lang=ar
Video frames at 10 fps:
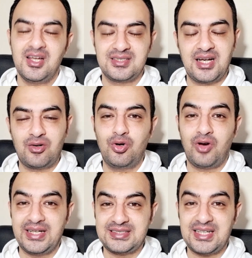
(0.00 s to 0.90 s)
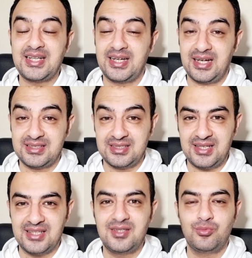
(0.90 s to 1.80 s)
ده كله هيساعدك انك
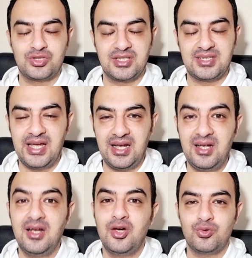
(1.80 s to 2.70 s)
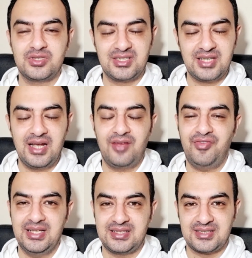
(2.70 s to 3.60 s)
تتقدم وتتنقل وتتنقلي في
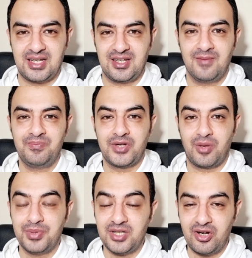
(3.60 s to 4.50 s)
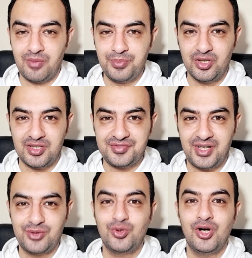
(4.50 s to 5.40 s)
حته تانية ربنا يا رب
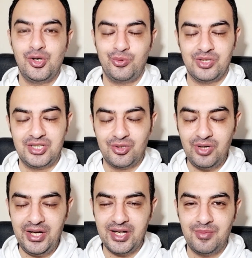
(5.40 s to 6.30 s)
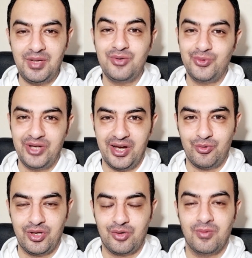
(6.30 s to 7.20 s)
يوفقكم ويديكم الحكمه
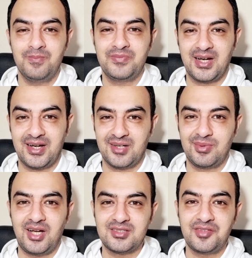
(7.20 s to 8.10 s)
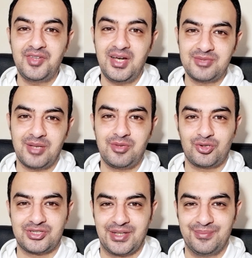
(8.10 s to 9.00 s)
ويقويكم الجانب العاطفي هبدا
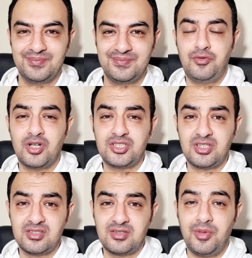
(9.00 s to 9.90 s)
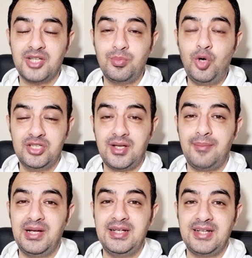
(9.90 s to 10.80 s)
بالعزاب فرص ارتباط
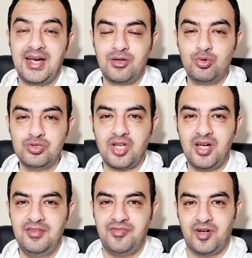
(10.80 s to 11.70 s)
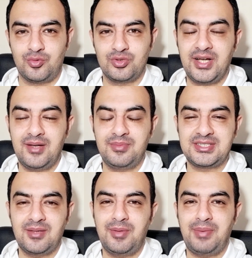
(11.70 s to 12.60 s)
محتمل انها تكون ضعيفه وده
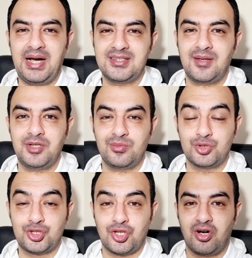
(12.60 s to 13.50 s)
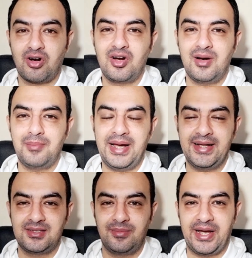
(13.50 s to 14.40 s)
بسبب عدم المشاركه مع
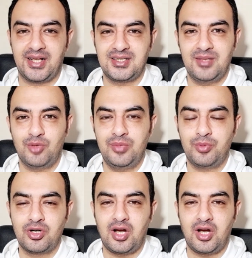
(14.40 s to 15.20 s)
اجتماعات يعني مواليد برج